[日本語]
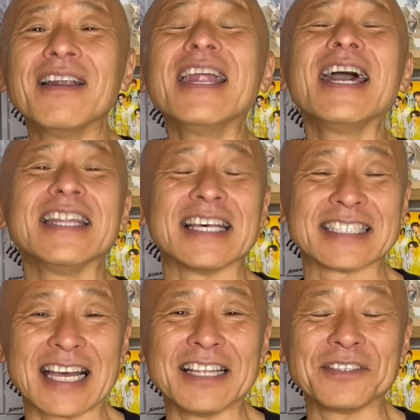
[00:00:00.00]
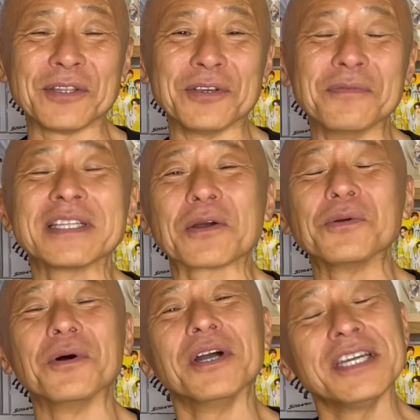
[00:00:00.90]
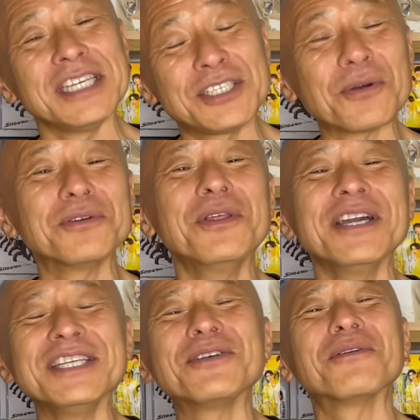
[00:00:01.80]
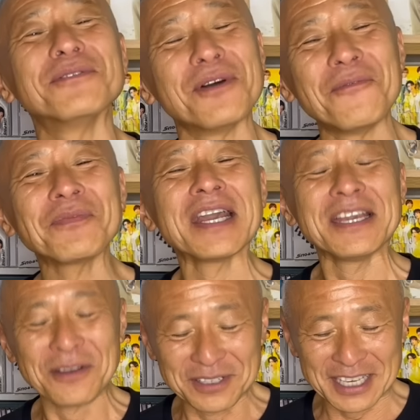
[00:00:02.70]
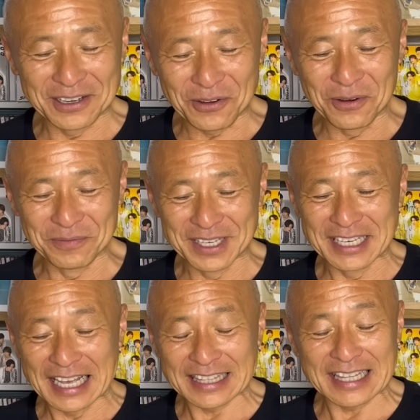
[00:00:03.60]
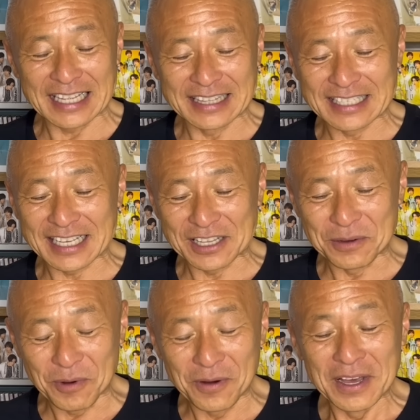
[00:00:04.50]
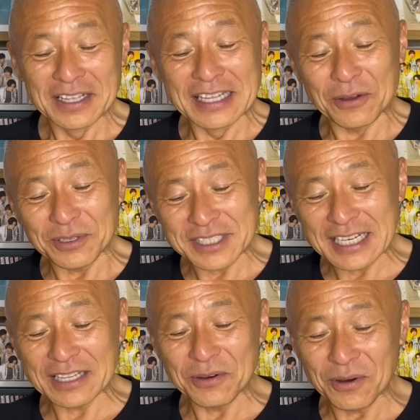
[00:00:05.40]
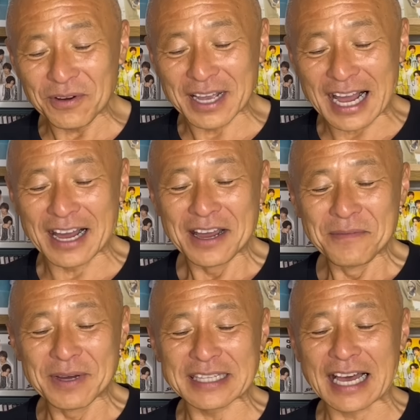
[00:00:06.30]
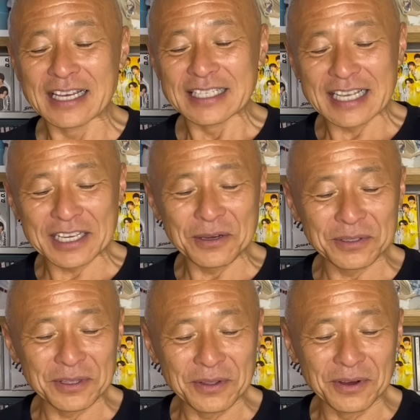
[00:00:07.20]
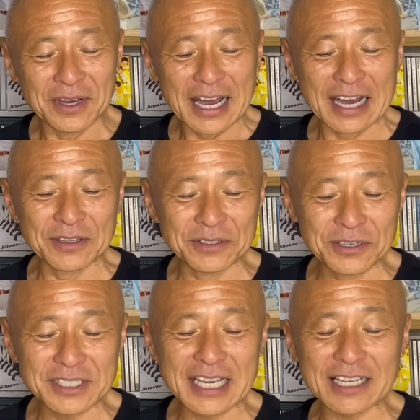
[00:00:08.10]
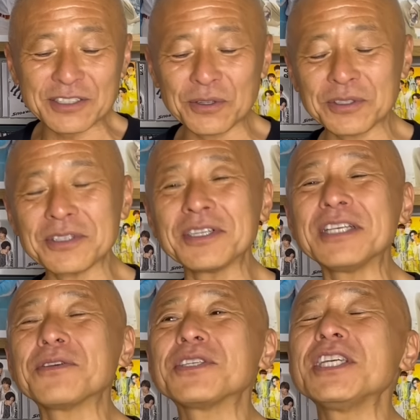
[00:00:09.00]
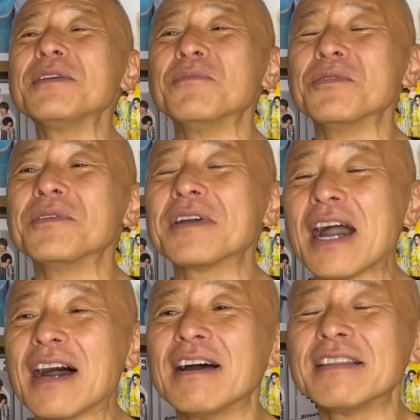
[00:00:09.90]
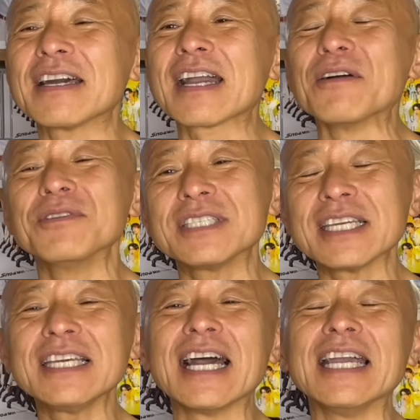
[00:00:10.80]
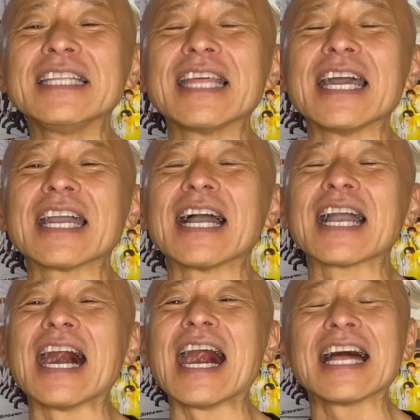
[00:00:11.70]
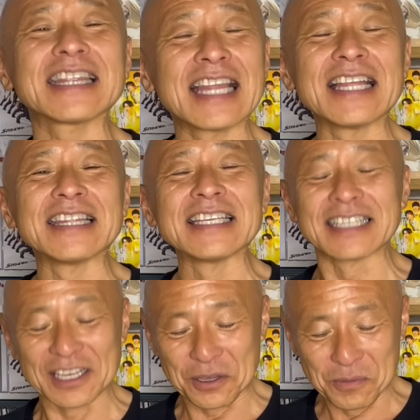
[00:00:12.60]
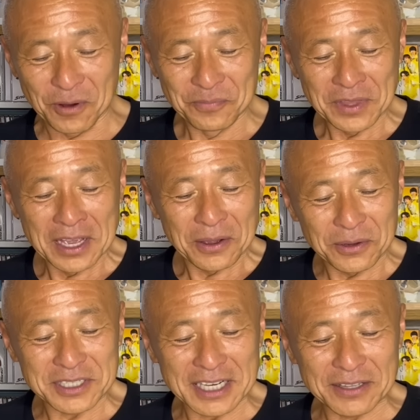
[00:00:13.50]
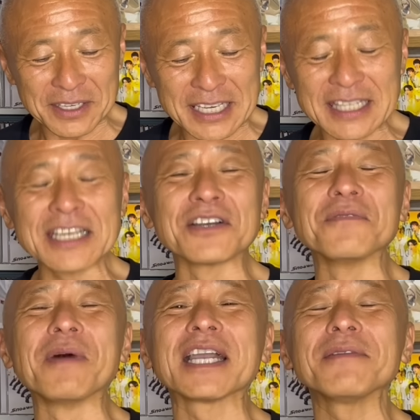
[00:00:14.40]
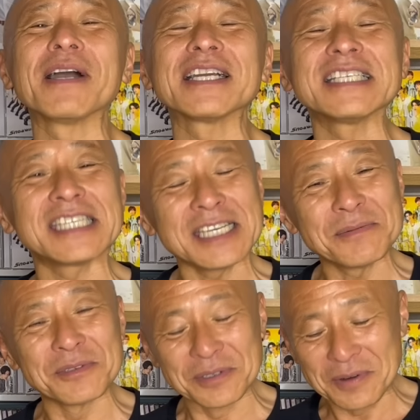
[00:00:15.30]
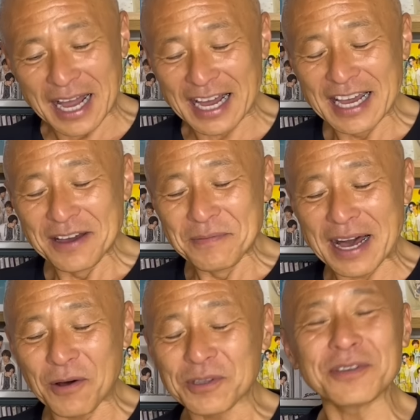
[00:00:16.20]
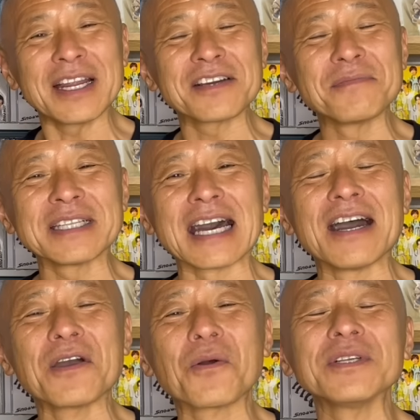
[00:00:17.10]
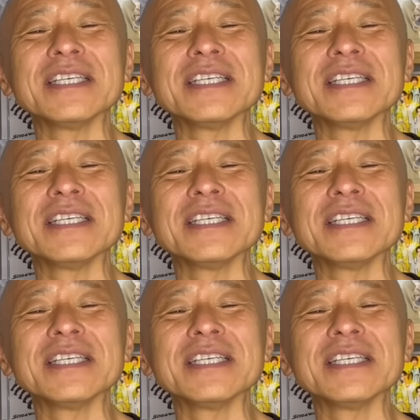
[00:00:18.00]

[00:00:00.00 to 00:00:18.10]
レーナさんという、またこの異色の、異色の4人コンビやったんですけども、で、こちらの方が、また先ほどの、あの、女子アスリートチームが、なんか不思議な一体感があったんですけども、こちらの筋肉バキバキチームは、まあ、おそらくまだ個人